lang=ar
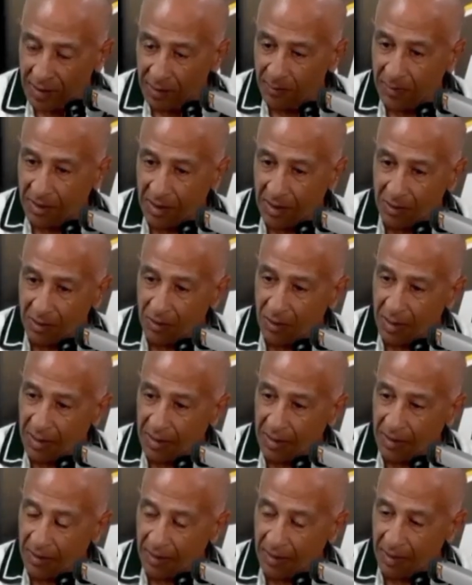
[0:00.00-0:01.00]
يمكن
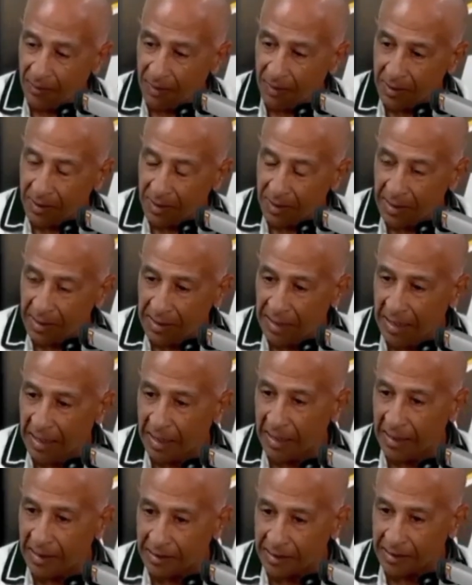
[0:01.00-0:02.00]
انا راه الا
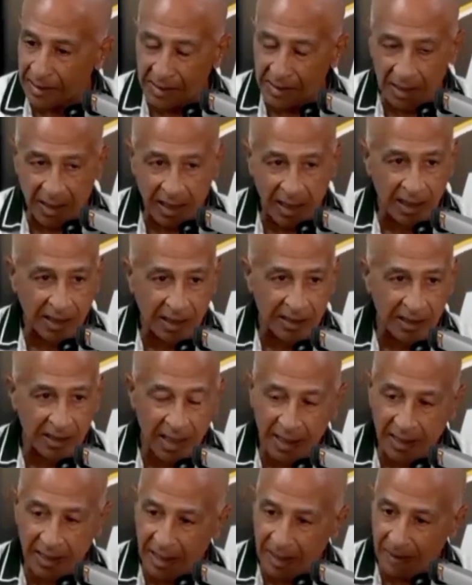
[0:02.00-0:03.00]
غلطت الا غلط
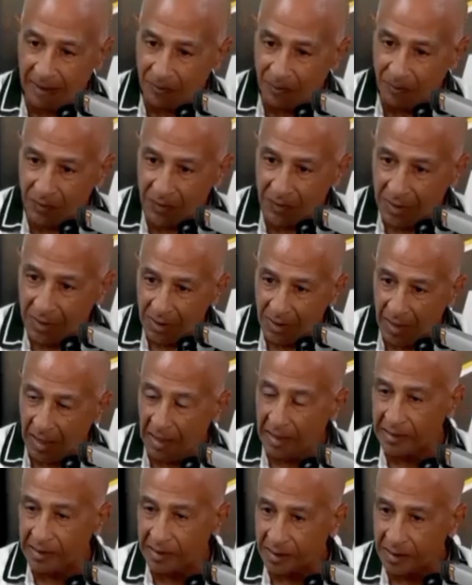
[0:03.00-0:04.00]
حكام
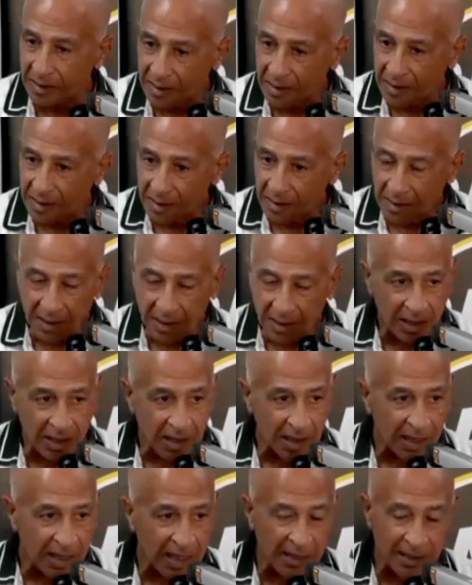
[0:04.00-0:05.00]
غلط
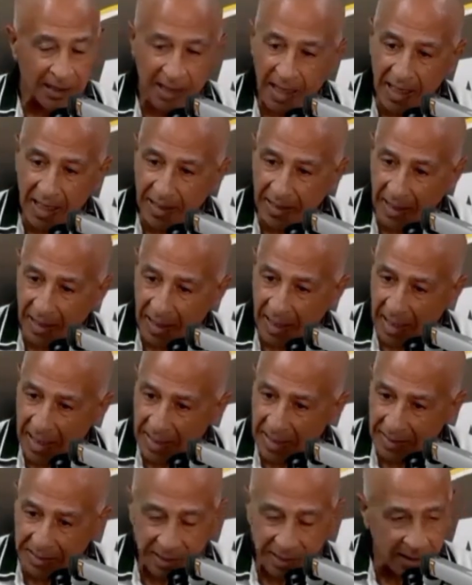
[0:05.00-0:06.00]
الا خد قرار
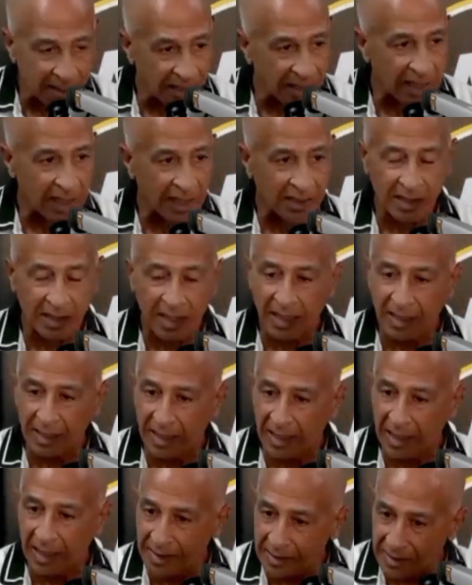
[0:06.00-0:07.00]
خاطئ خد قرار
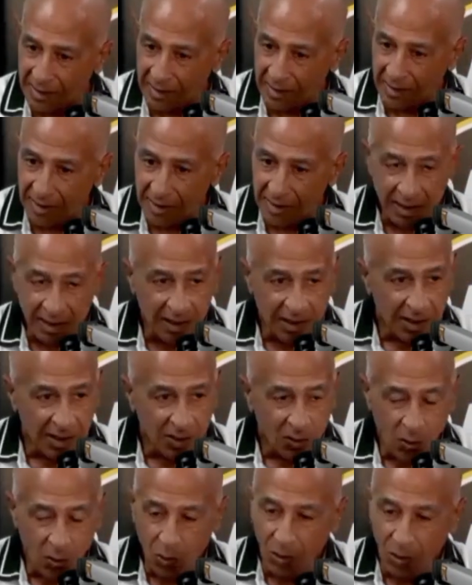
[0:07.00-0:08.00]
خاطئ
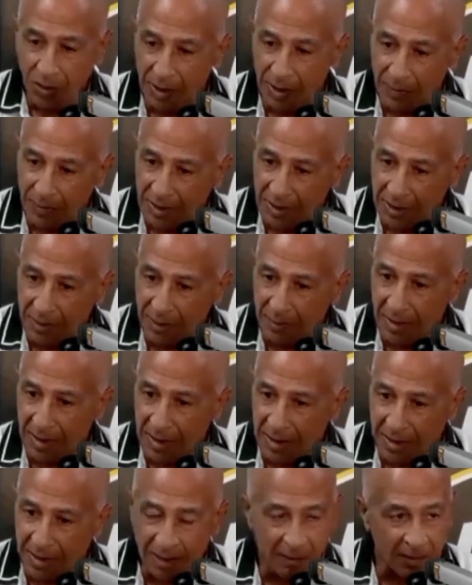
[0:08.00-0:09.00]
وحنا بالنسبه
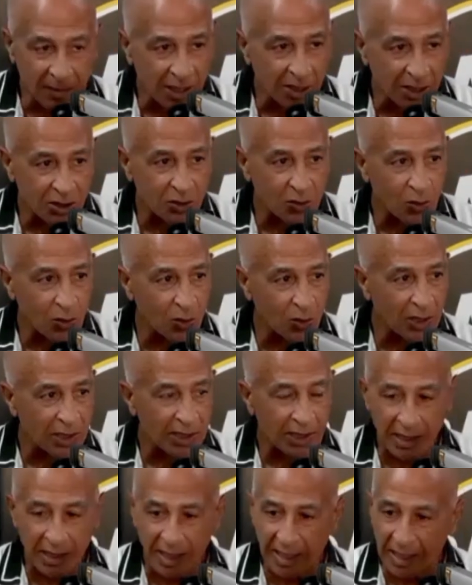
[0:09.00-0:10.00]
لينا ما غاش نقولوا
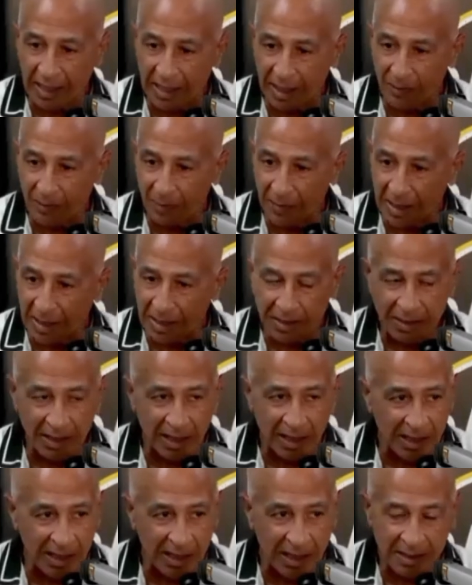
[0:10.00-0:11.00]
هذاك الحكم اللي
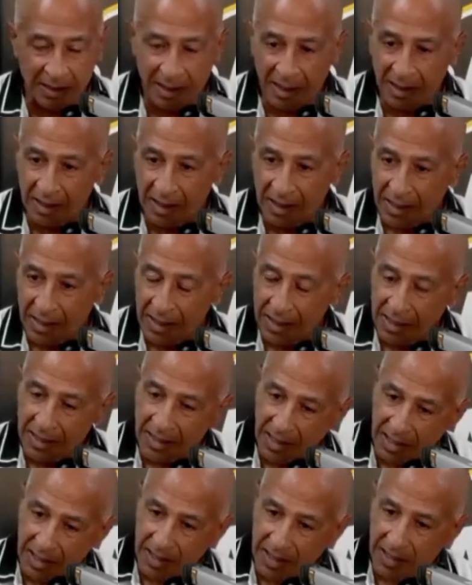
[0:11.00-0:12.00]
خدا الخطا
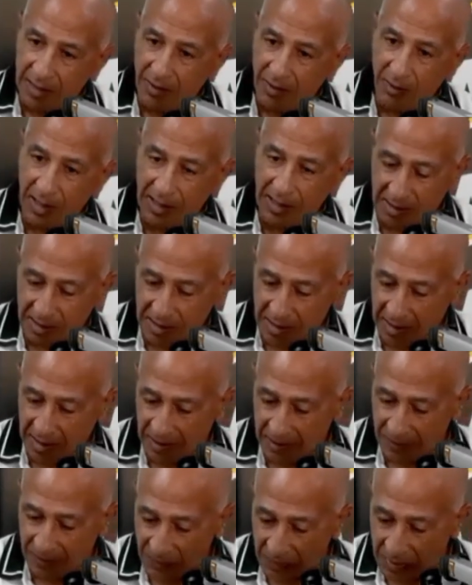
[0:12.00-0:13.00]
الا كاينه
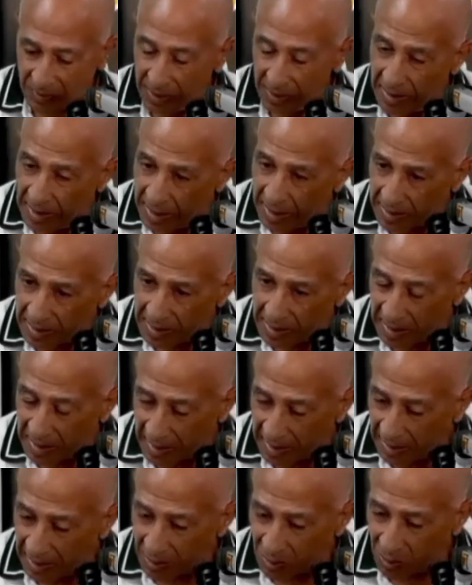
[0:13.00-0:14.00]
واحد ناس
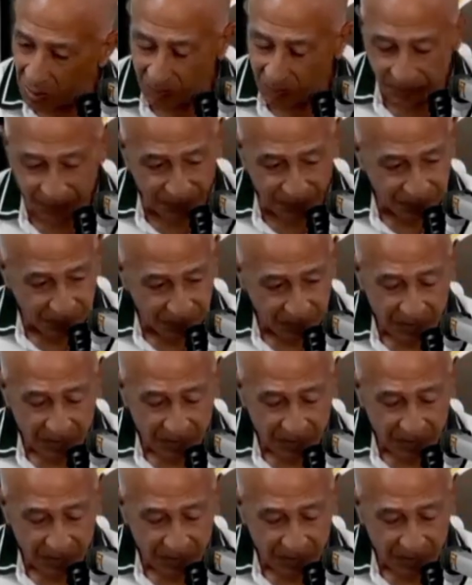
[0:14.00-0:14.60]
اللي عندهم